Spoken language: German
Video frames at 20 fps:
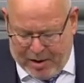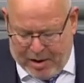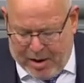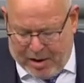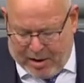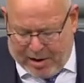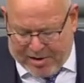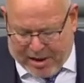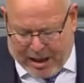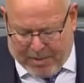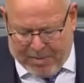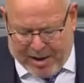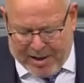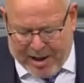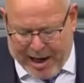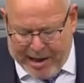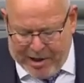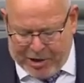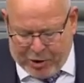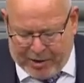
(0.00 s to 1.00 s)
Das kann man
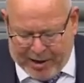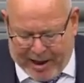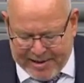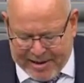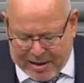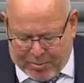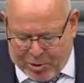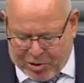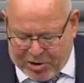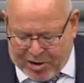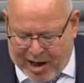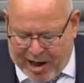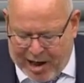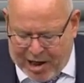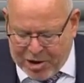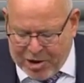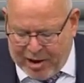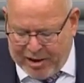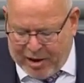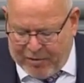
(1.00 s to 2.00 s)
eigentlich schon als
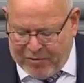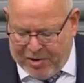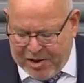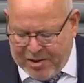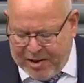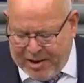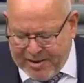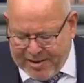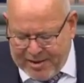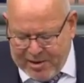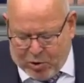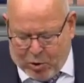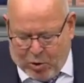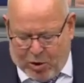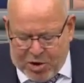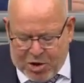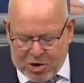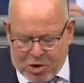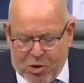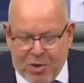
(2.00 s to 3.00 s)
Sabotage an der wichtigsten
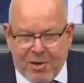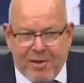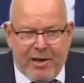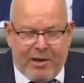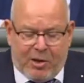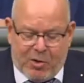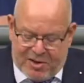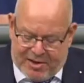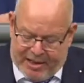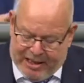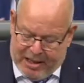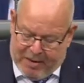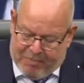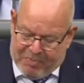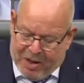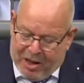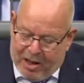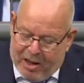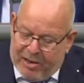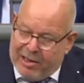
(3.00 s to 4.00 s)
deutschen Schlüsselindustrie,
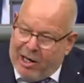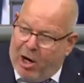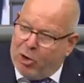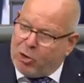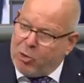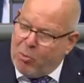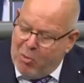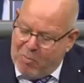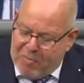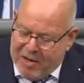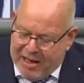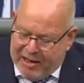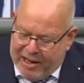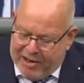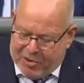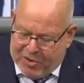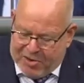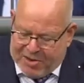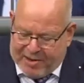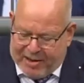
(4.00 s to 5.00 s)
der
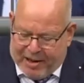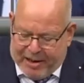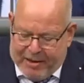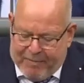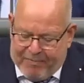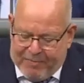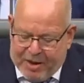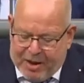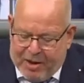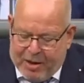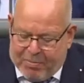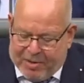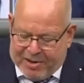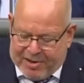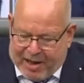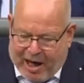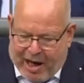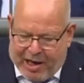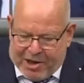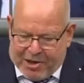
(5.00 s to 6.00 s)
Automobilindustrie,
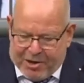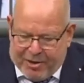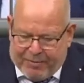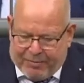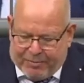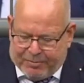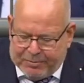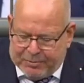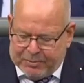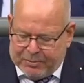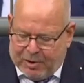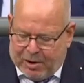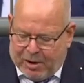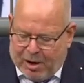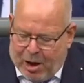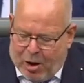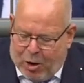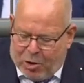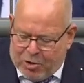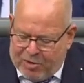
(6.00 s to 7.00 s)
bezeichnen.
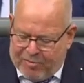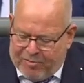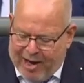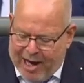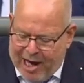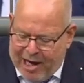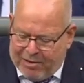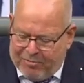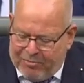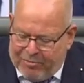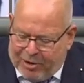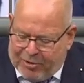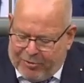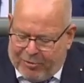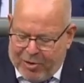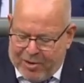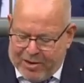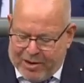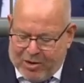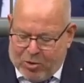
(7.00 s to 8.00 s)
Autofahren wird
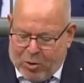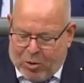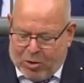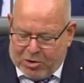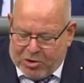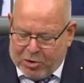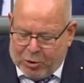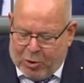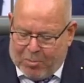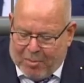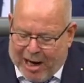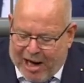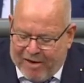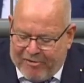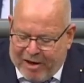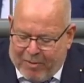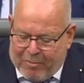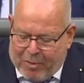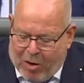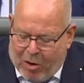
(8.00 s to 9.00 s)
für die
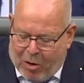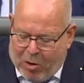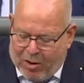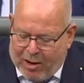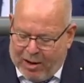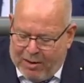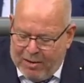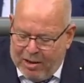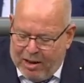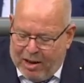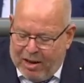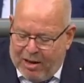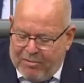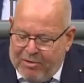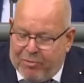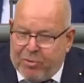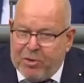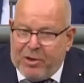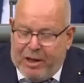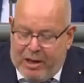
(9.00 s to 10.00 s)
Otto-Normalverbraucher,
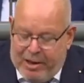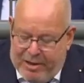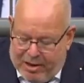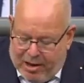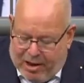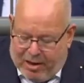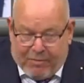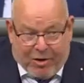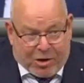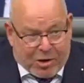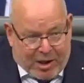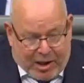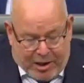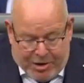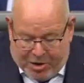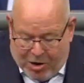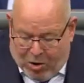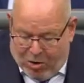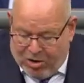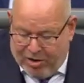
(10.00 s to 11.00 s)
wie von Ihnen ja
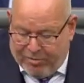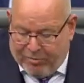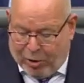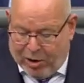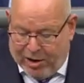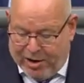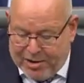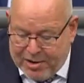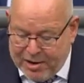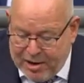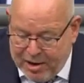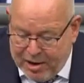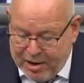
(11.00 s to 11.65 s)
wahrscheinlich auch gewollt,